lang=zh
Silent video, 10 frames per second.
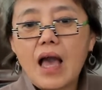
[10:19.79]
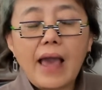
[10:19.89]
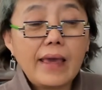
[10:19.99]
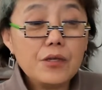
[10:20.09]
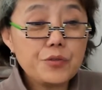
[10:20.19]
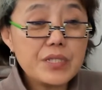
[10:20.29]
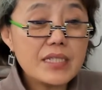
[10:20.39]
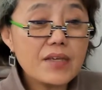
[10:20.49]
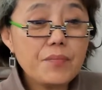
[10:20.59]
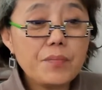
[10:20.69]
还有一
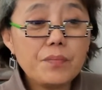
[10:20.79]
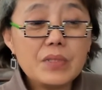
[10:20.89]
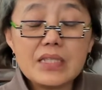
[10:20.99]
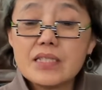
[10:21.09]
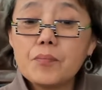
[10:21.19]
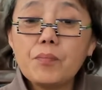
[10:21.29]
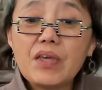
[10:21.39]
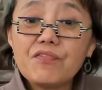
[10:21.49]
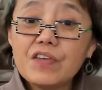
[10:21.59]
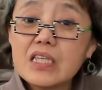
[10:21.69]
些已经
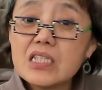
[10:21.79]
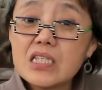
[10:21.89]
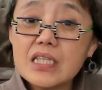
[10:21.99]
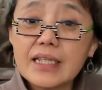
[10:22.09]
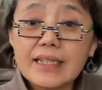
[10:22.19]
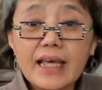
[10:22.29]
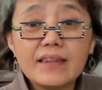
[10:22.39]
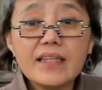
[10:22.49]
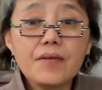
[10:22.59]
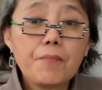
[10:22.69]
被废弃的
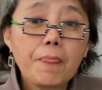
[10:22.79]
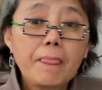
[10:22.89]
田地。